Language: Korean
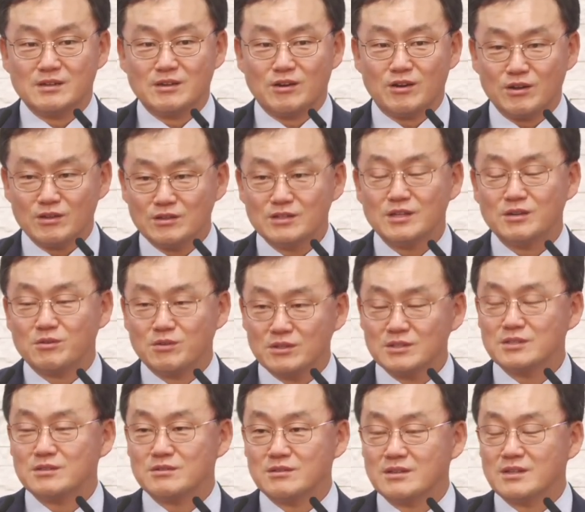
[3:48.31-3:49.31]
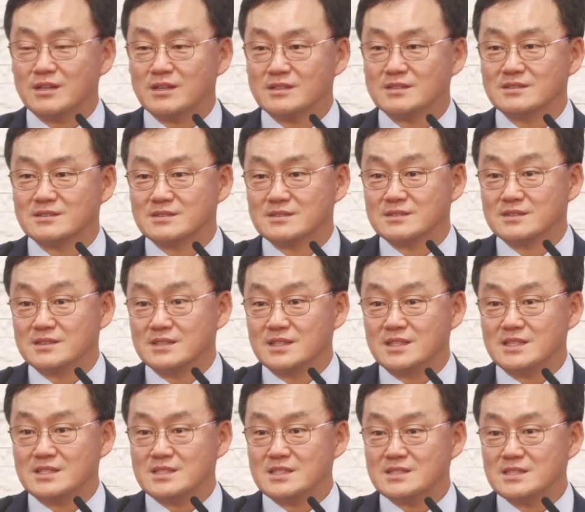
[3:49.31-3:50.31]
헛되고
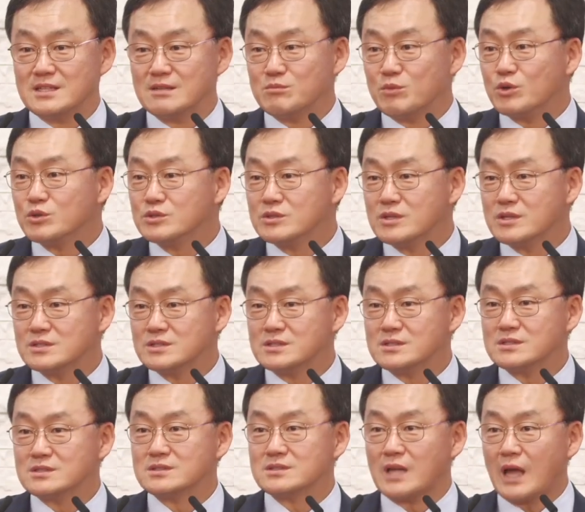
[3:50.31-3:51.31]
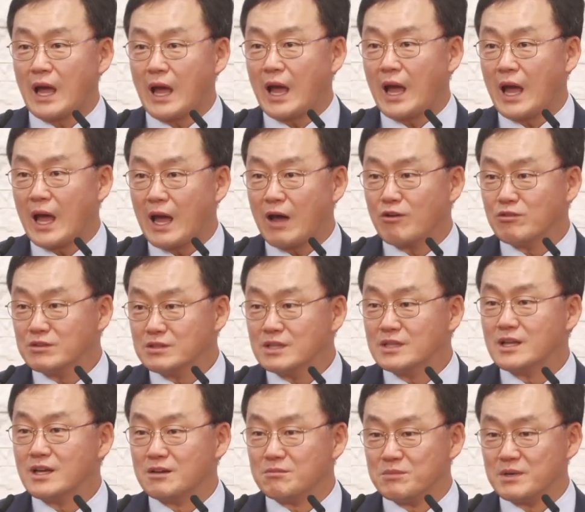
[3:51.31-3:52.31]
헛되다이 세상 모든 것을 다
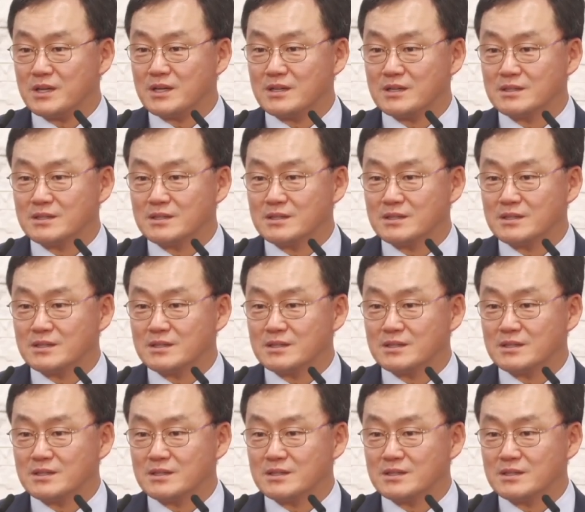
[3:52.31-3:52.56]
헛되다 그